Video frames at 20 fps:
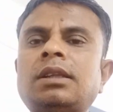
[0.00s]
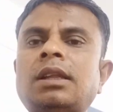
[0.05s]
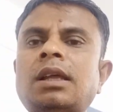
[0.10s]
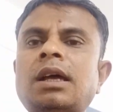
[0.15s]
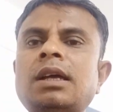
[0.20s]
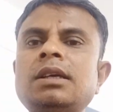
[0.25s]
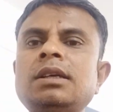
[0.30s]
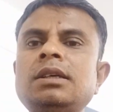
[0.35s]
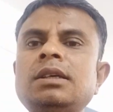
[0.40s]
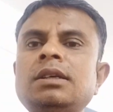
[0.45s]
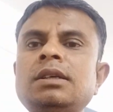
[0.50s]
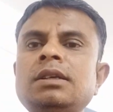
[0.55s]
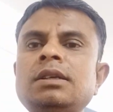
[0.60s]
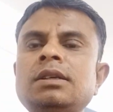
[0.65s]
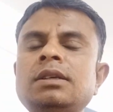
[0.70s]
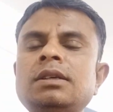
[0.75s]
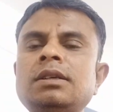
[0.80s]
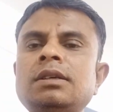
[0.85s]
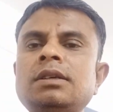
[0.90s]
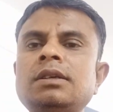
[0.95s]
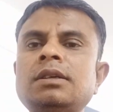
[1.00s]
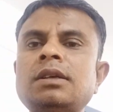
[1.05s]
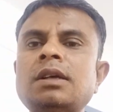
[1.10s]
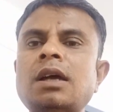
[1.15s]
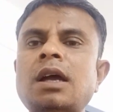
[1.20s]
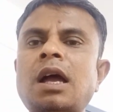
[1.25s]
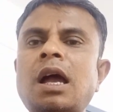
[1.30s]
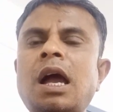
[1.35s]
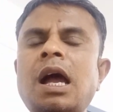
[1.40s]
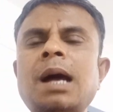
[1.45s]
তাই
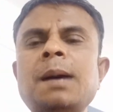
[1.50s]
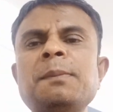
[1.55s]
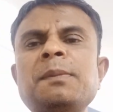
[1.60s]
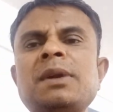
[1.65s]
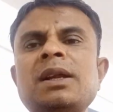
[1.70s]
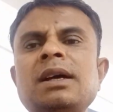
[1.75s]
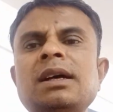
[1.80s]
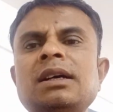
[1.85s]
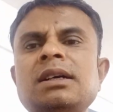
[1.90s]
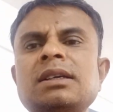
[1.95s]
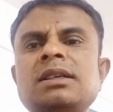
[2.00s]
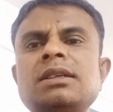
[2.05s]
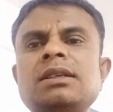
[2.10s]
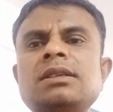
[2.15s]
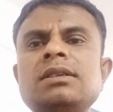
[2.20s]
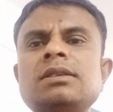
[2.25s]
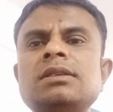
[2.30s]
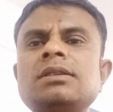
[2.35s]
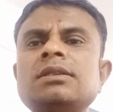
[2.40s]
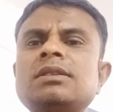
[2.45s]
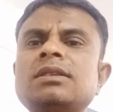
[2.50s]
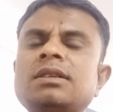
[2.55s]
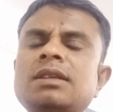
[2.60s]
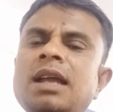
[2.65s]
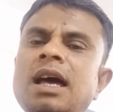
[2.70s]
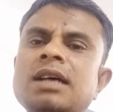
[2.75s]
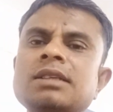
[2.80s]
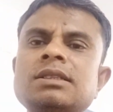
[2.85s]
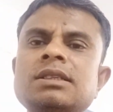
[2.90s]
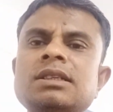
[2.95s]
আমরা
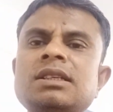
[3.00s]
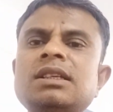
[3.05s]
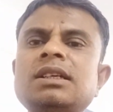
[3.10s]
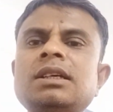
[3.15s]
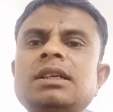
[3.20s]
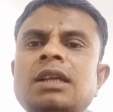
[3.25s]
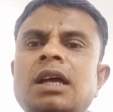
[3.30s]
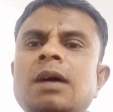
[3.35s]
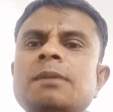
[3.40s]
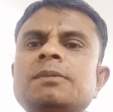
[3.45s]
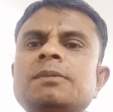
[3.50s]
না জেনে না